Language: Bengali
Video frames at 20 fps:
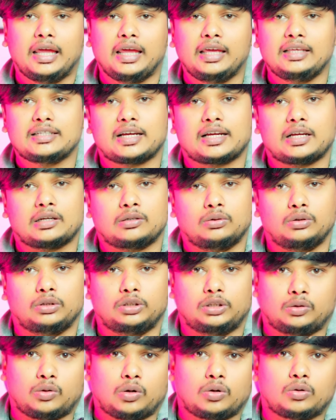এই
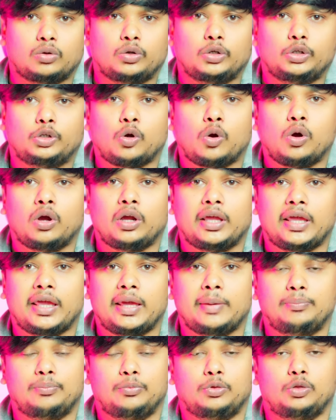জায়গাগুলোতে কখনোই
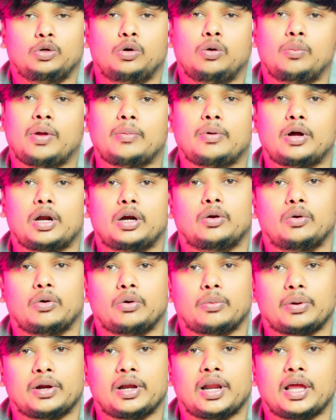সংক্ষিপ্ত ব্যবহার
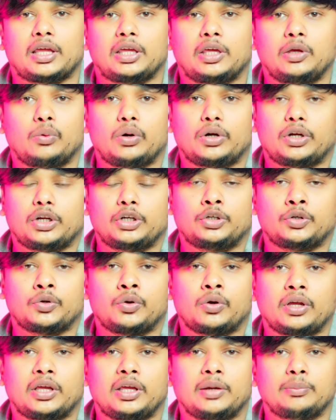করবেন না কিওয়ার্ডের
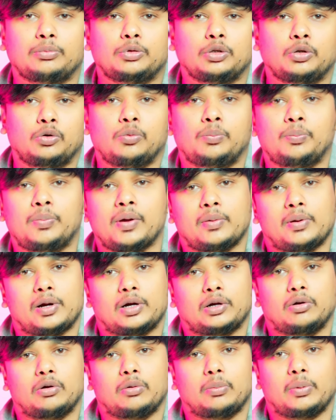সংক্ষিপ্ত রূপ
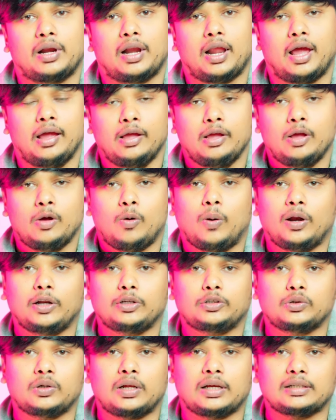ব্যবহার করবেন না
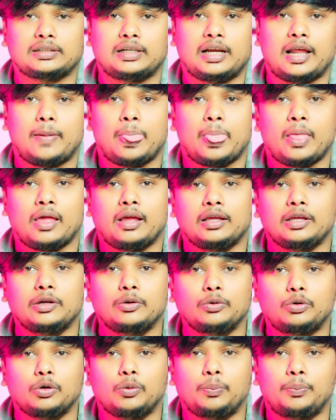অনেকজনে আছে না
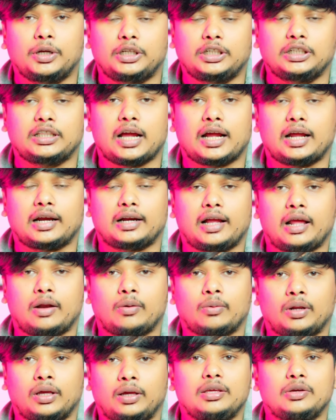ইউটিউব বেশি থাকার
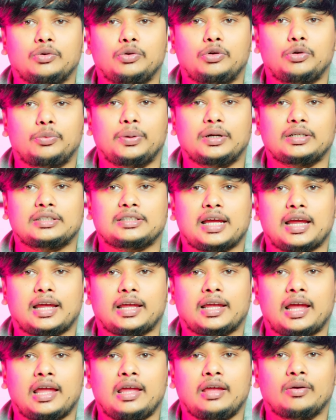কারণে ইউটিউবের
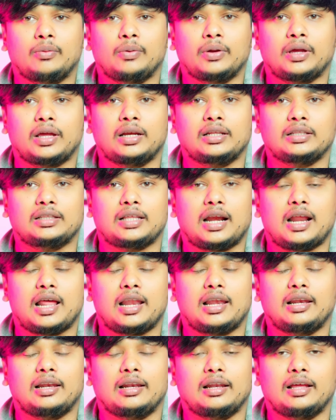জায়গায় ওইখানে তারা
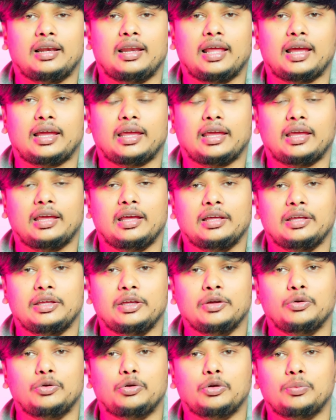লেখে
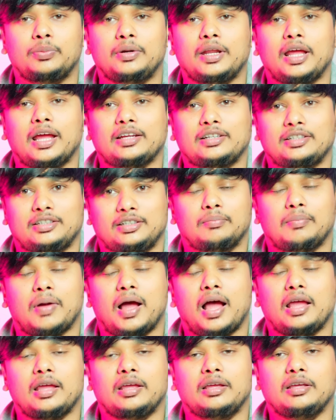ইউটিউব ড্যাশ
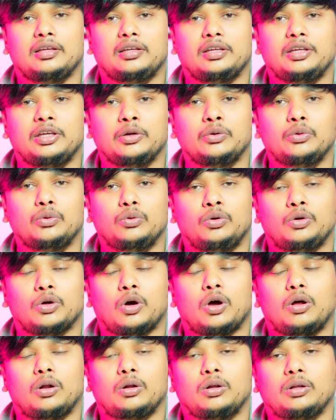বা ইউ ড
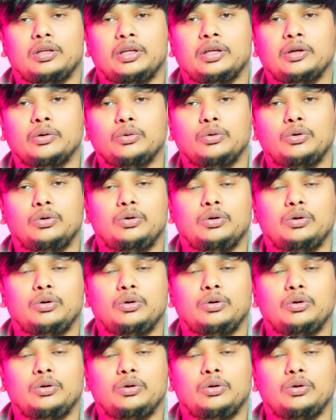ইউ